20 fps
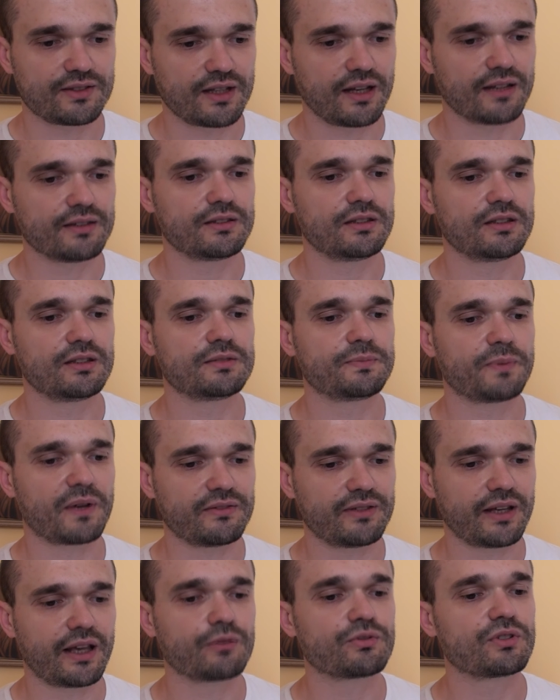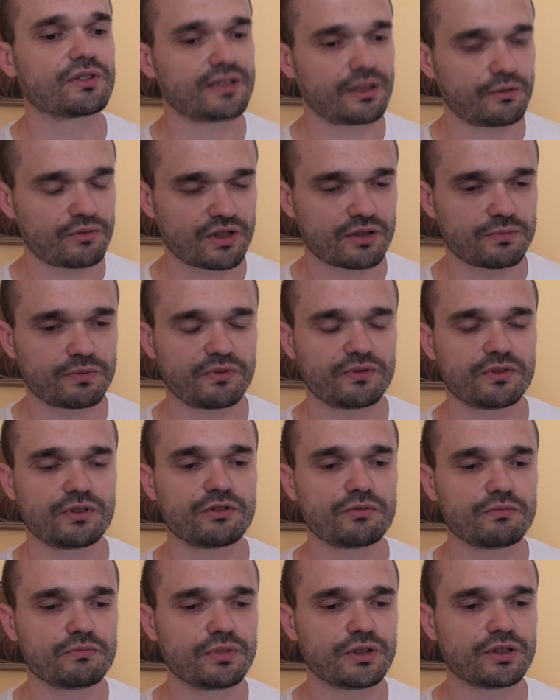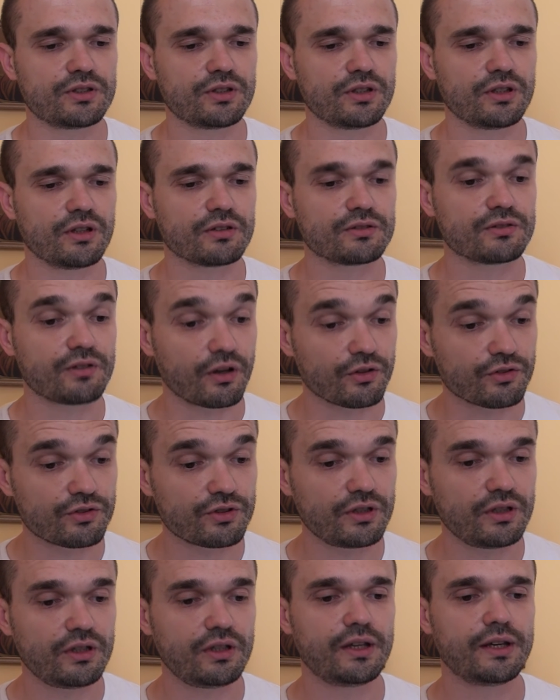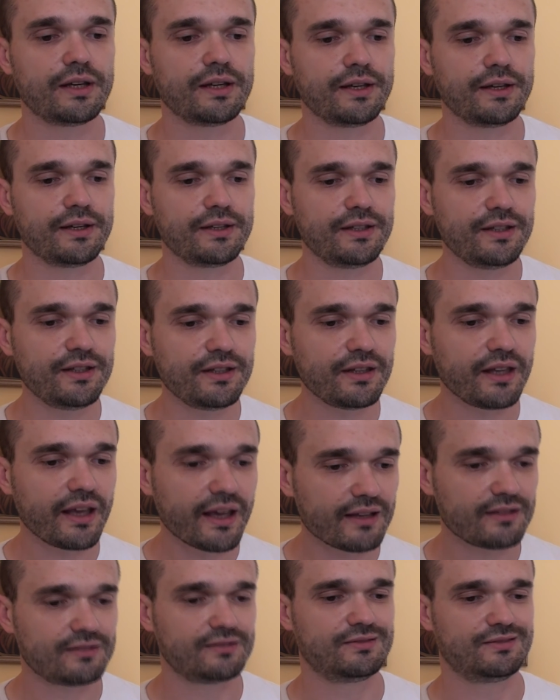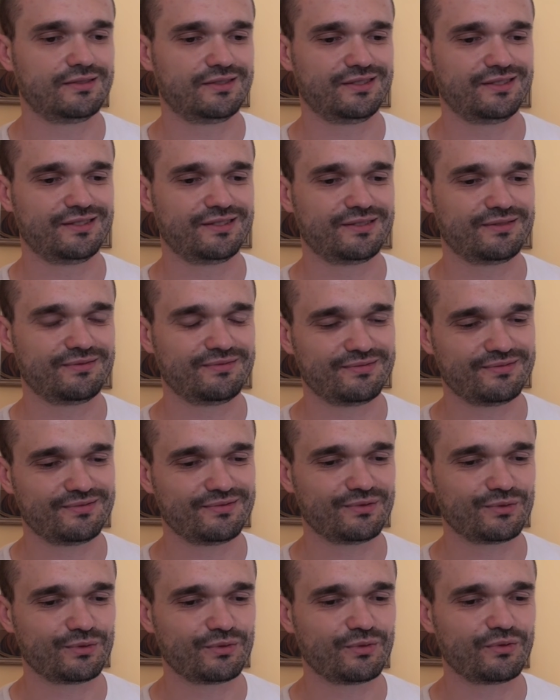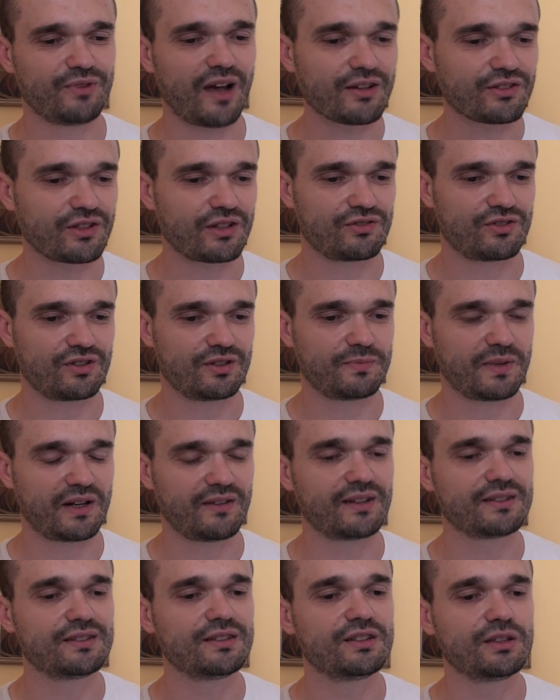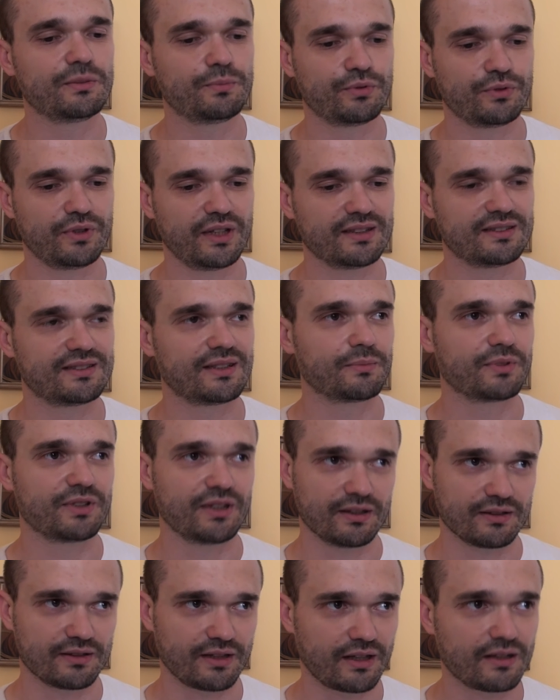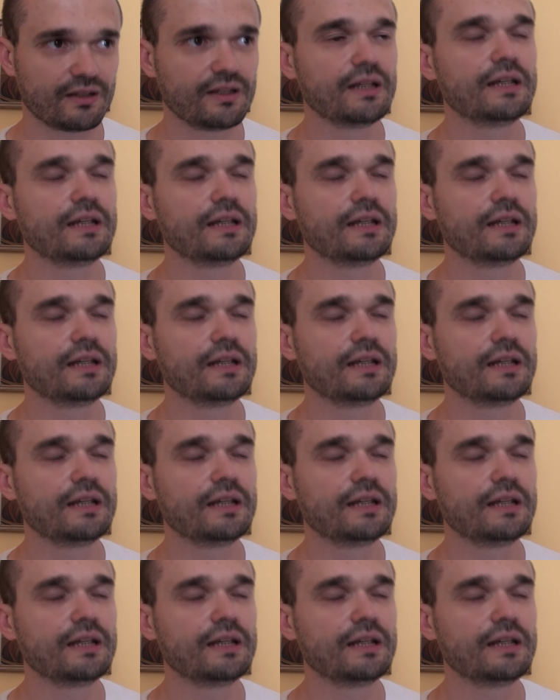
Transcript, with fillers: względy sprawiają, że cały czas powinniśmy być ostrożni e, i nie uważać, że sprawa TTIP-u jest zamknięta.